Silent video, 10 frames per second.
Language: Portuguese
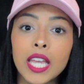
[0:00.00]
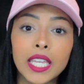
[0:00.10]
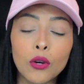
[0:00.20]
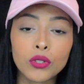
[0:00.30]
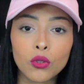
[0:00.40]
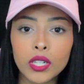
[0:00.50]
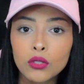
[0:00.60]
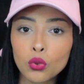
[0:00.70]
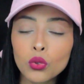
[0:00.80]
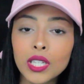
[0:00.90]
E eu
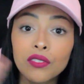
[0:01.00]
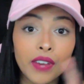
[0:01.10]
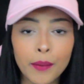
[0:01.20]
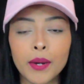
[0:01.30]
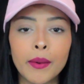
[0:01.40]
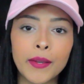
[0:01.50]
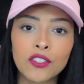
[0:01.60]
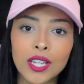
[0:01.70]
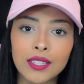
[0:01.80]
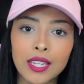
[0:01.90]
escolhi tudo que vai pra minha
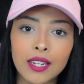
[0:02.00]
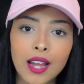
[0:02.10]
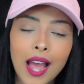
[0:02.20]
penteadeira.